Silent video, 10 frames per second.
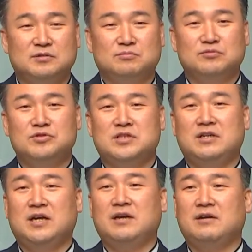
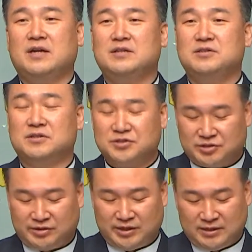문제를 해결하는
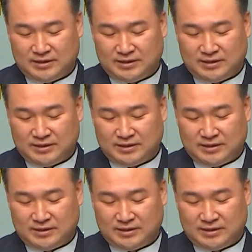열쇠,